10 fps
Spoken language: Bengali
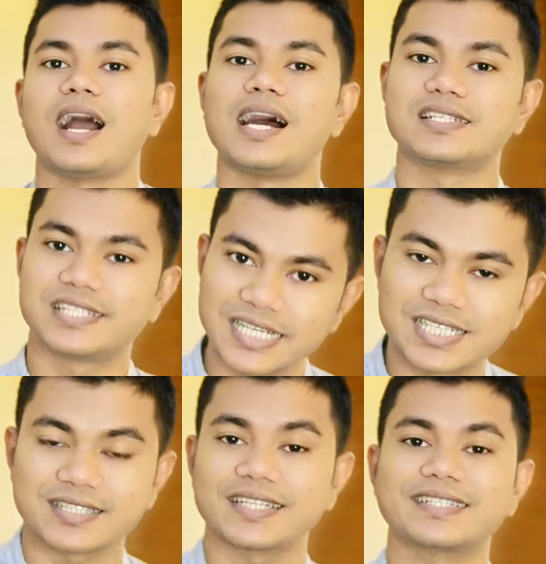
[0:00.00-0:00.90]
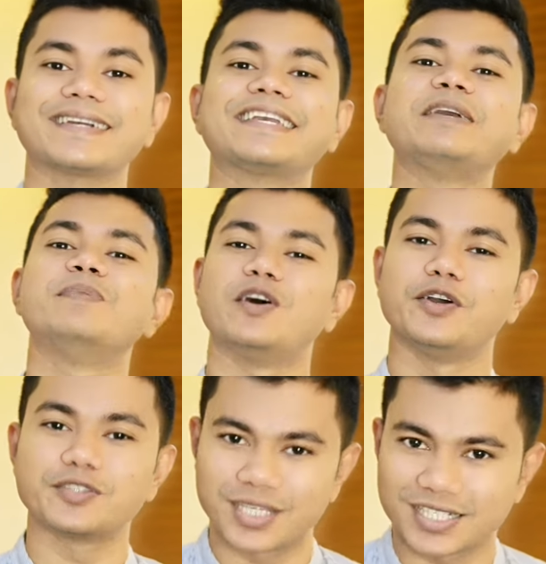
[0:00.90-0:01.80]
আর সেই সাথে একটা
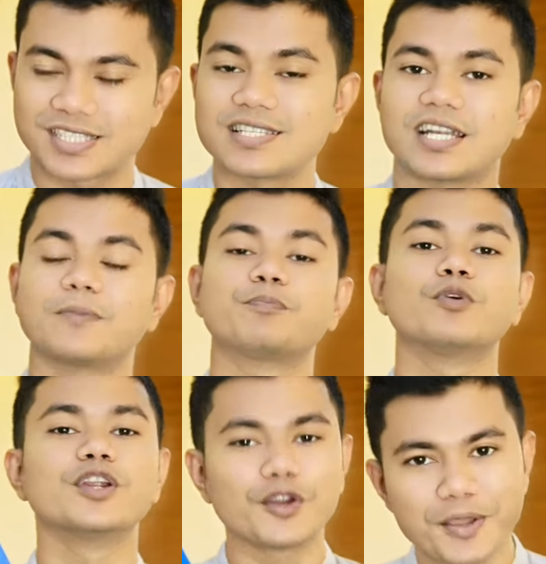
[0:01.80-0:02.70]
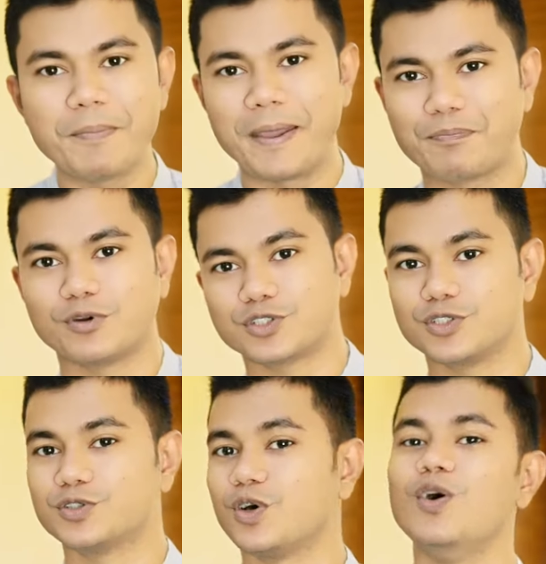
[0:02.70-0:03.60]
গিভওয়েও থাকছে যারা পনেরোই মে
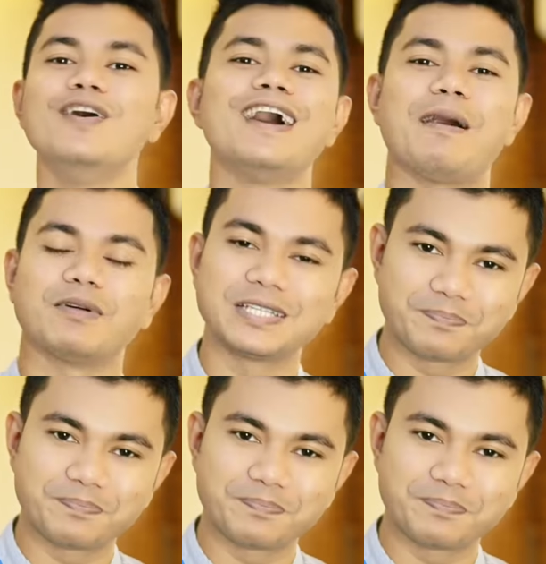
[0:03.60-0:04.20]
পর্যন্ত আমাদের